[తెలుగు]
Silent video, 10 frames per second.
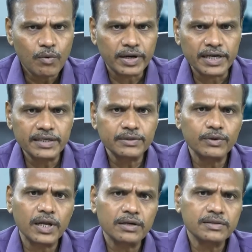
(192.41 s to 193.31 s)
వాటన్నిటి
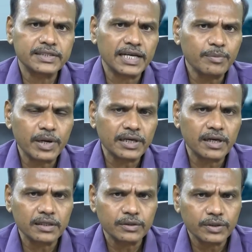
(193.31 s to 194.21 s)
కూడాను జల
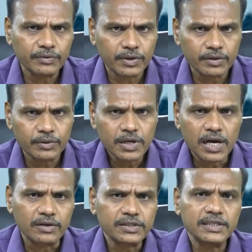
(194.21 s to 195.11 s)
మార్గాలతోటి వారు
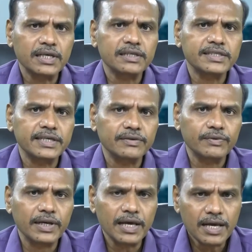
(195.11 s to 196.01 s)
అనుసంధానం చేయటం
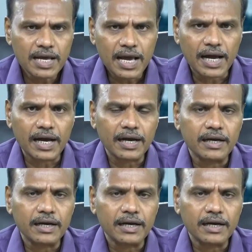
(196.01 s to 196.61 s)
వల్ల ఆ